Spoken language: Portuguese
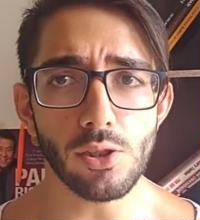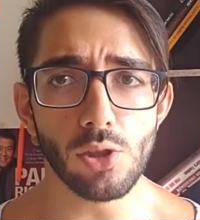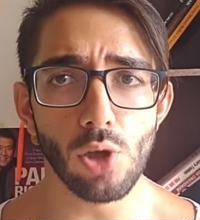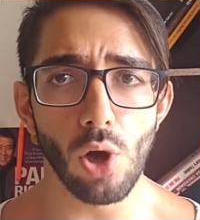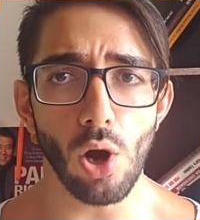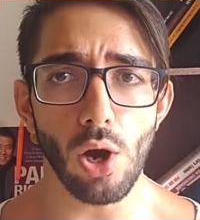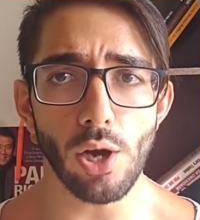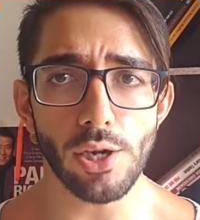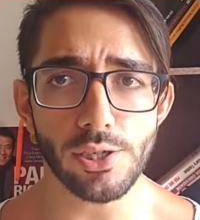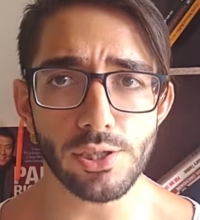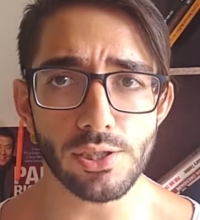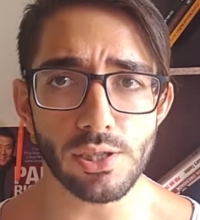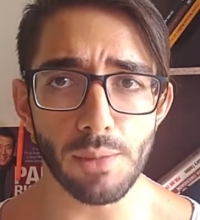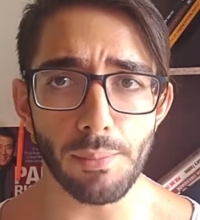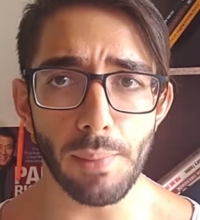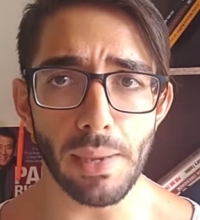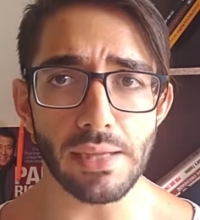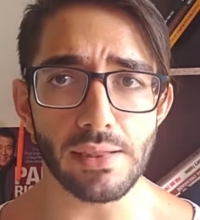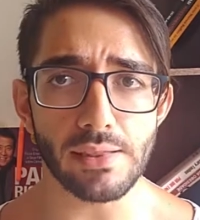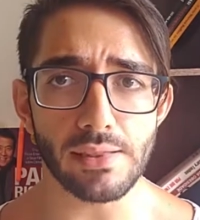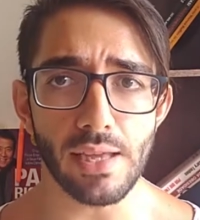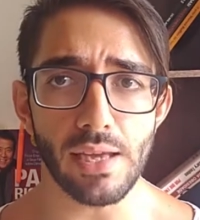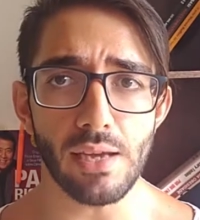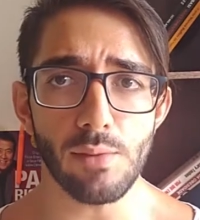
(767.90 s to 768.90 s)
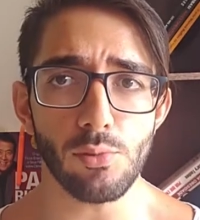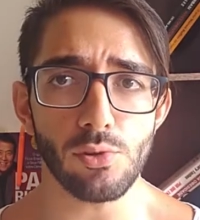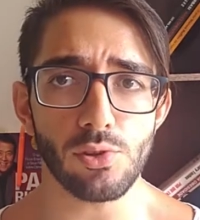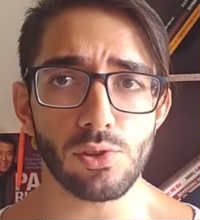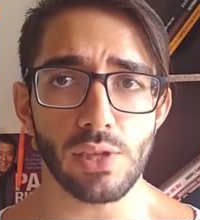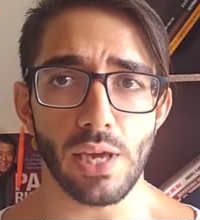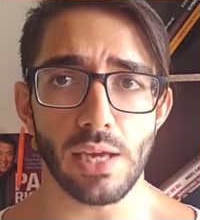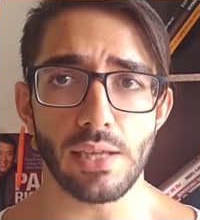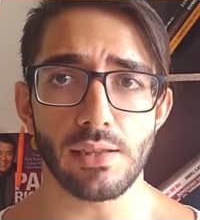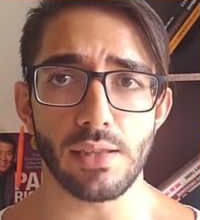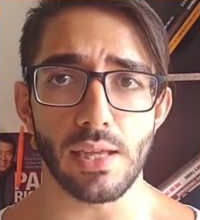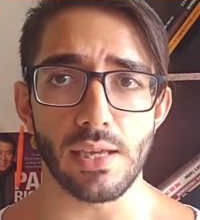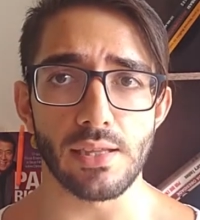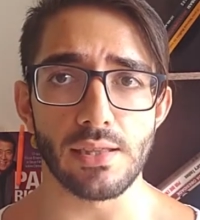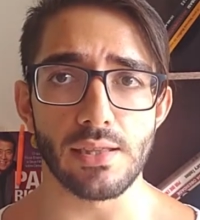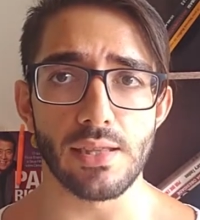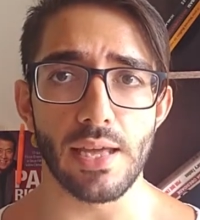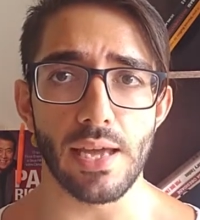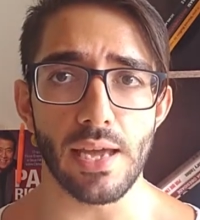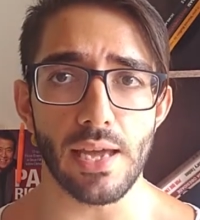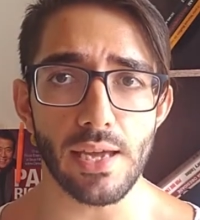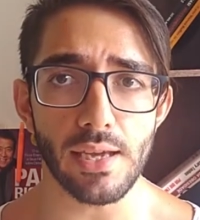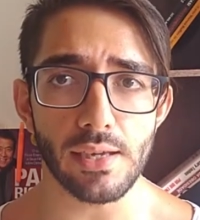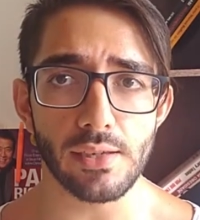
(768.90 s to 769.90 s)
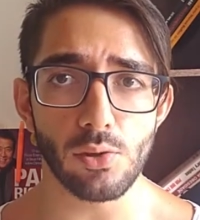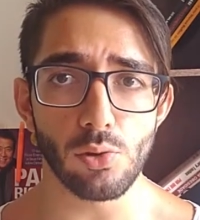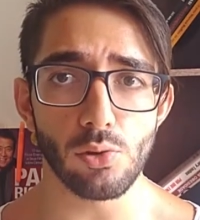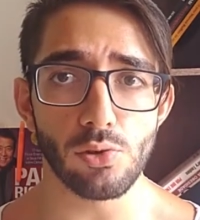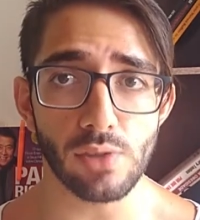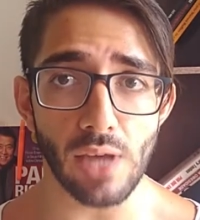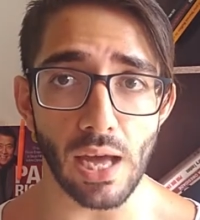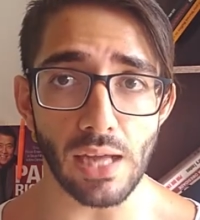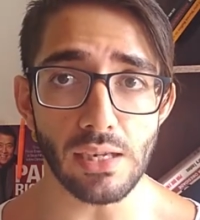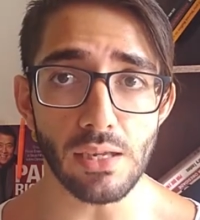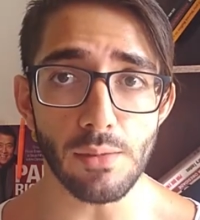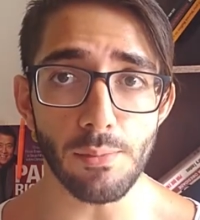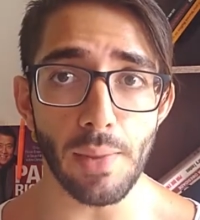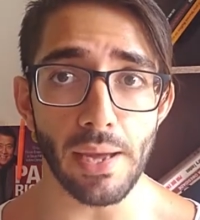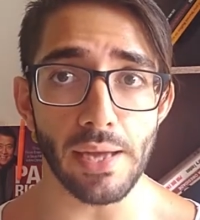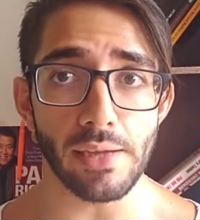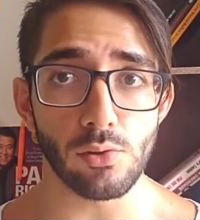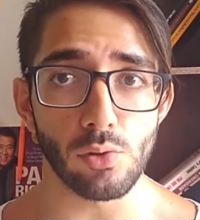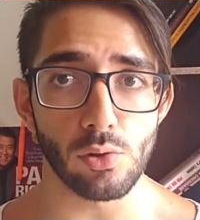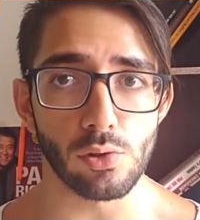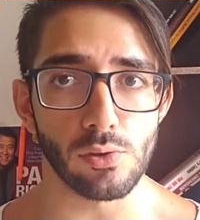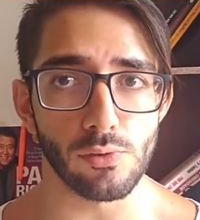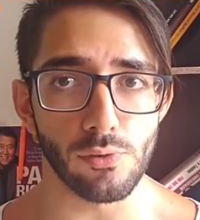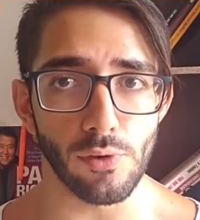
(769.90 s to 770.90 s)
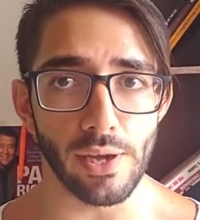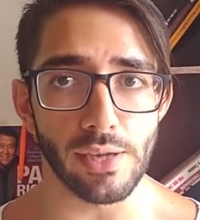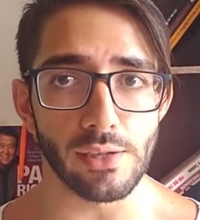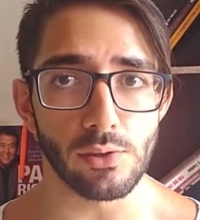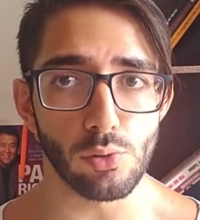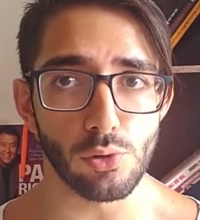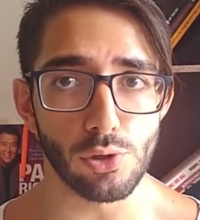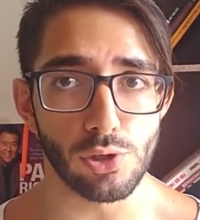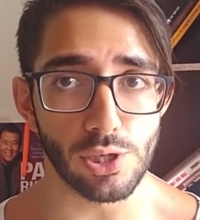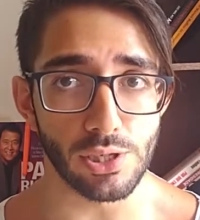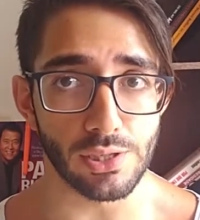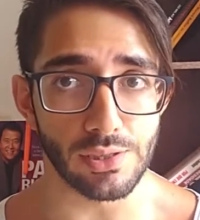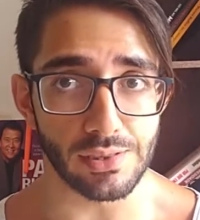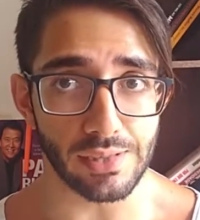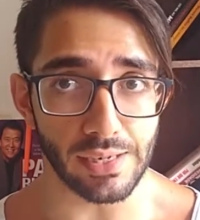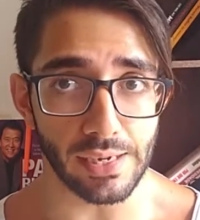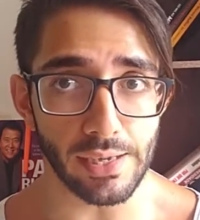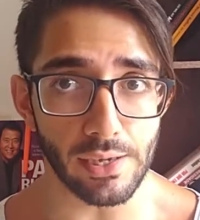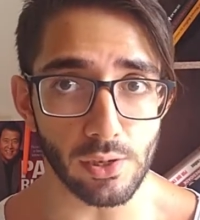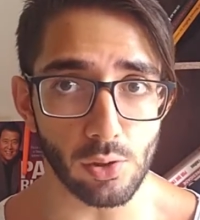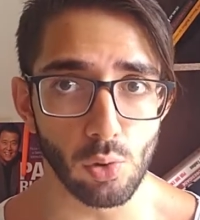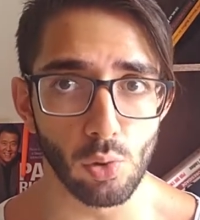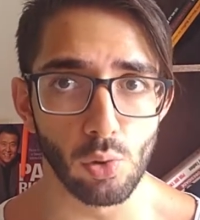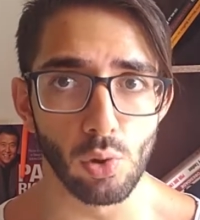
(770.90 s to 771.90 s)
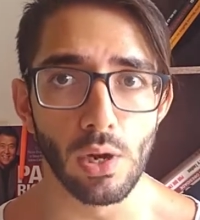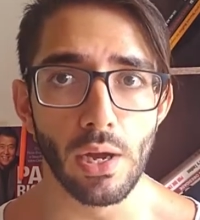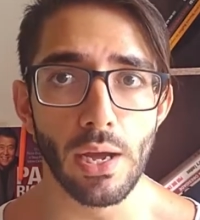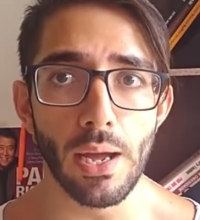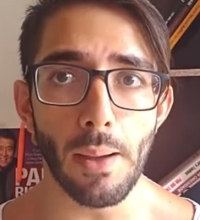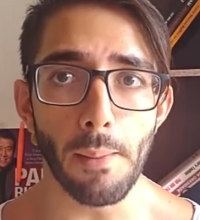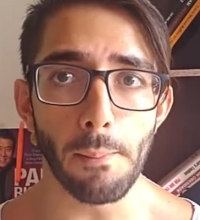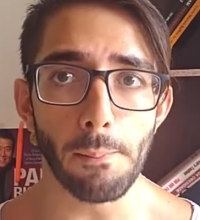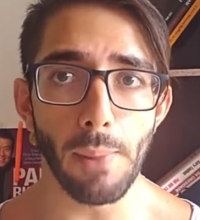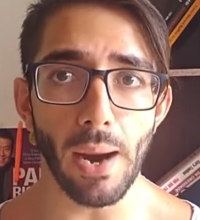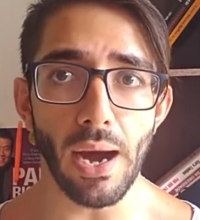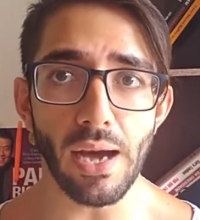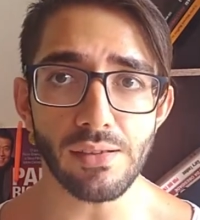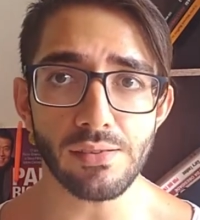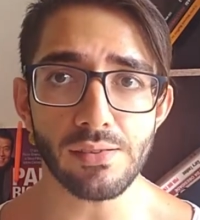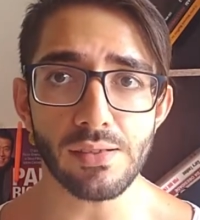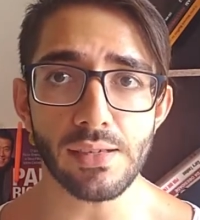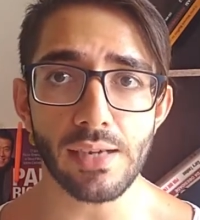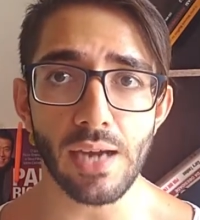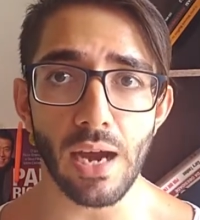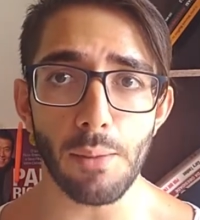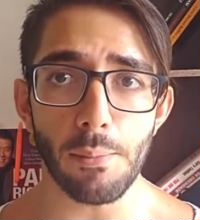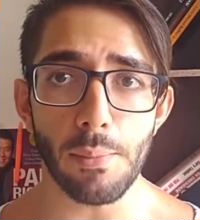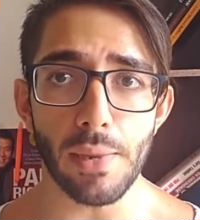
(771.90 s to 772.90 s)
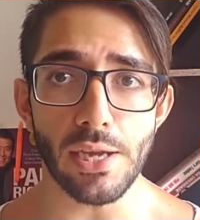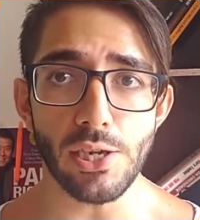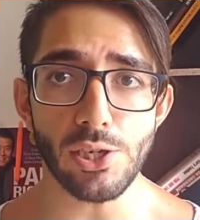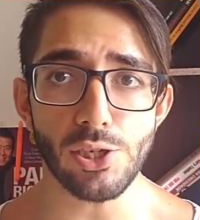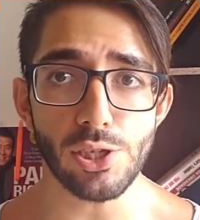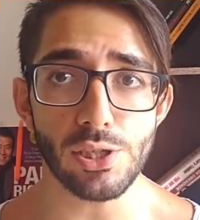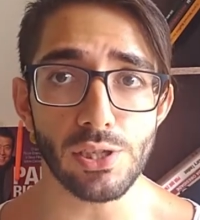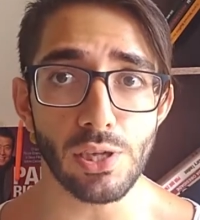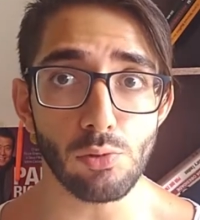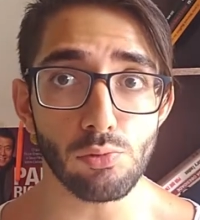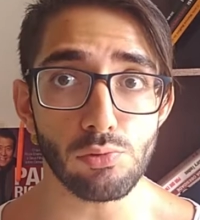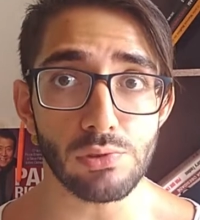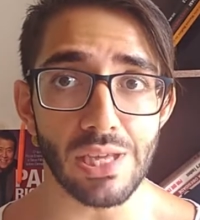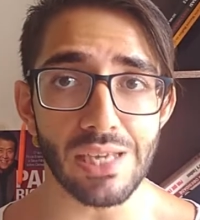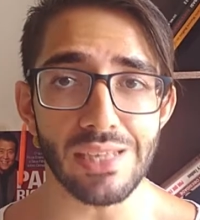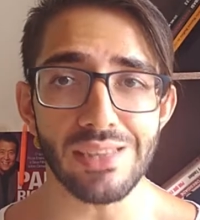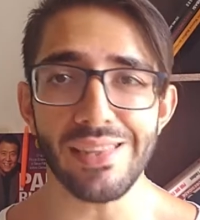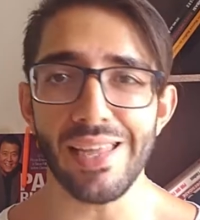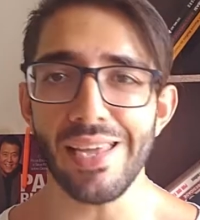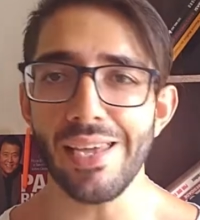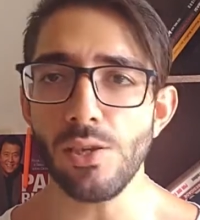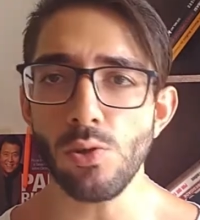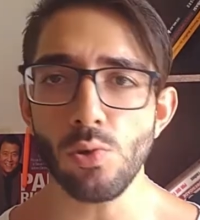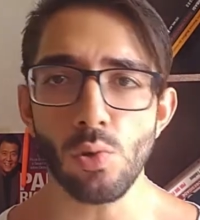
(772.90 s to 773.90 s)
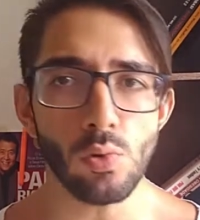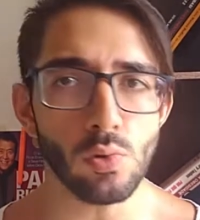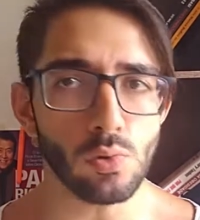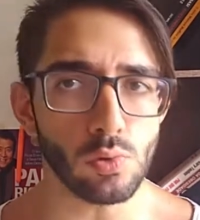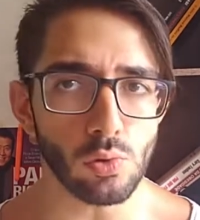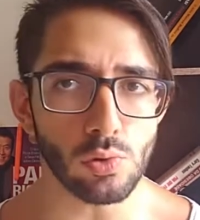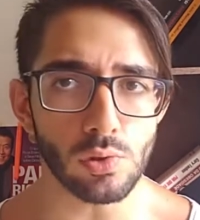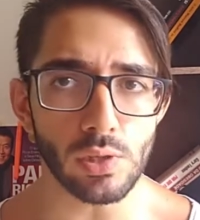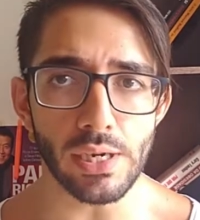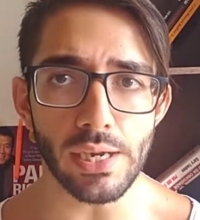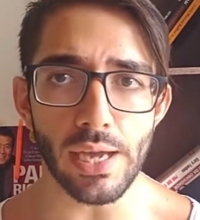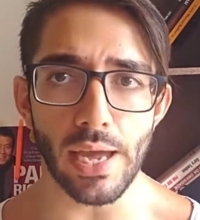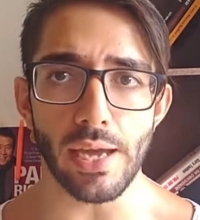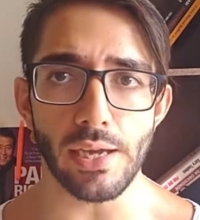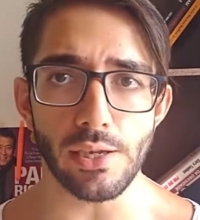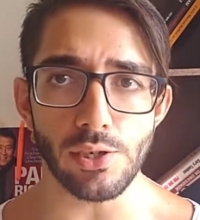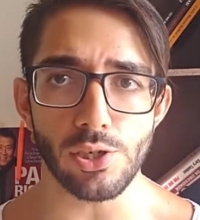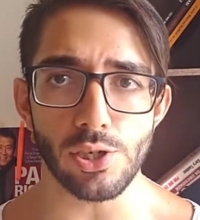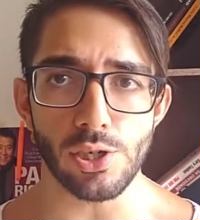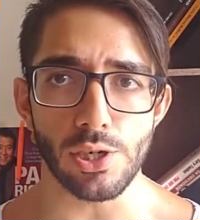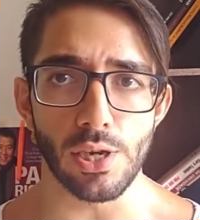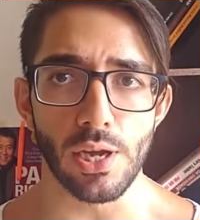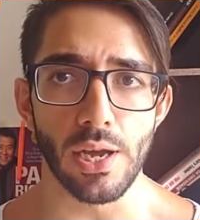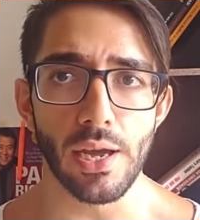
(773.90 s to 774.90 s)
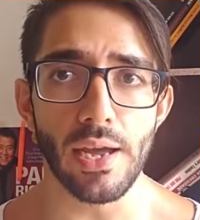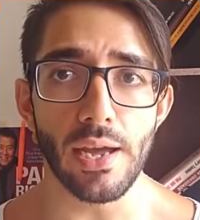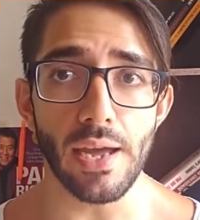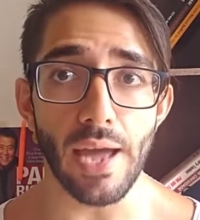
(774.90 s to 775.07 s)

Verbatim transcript: nós também temos que entender que os alimentos feitos de trigo basicamente não tem nenhum nutriente.